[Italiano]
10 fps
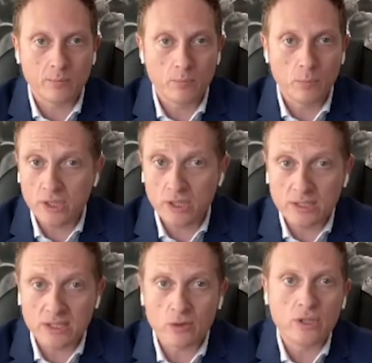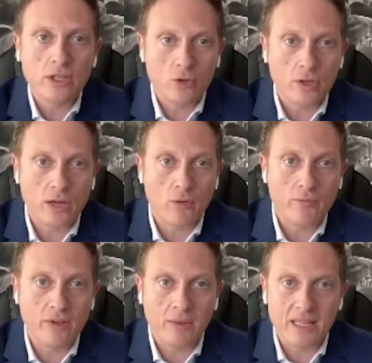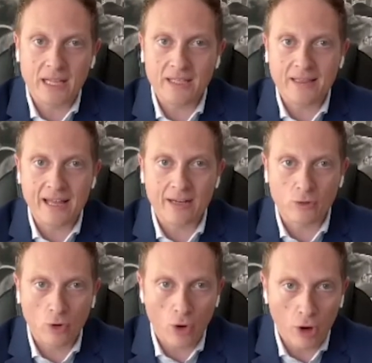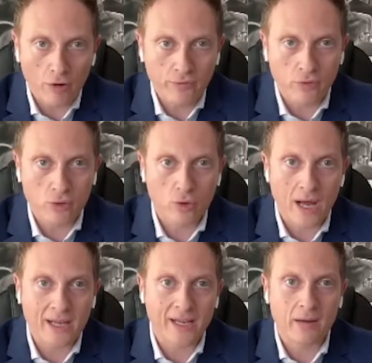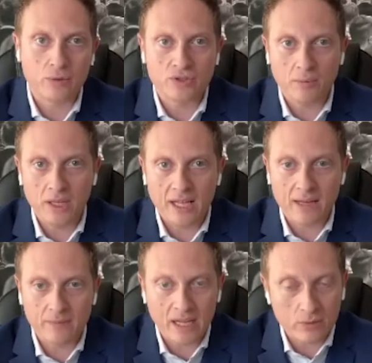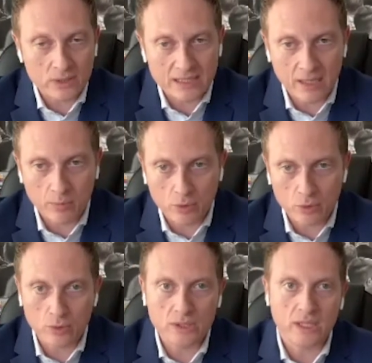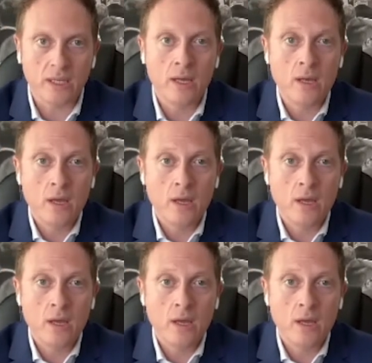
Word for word: Molti di questi contenitori ovviamente all'interno offrono anche la possibilità di acquistare prodotti.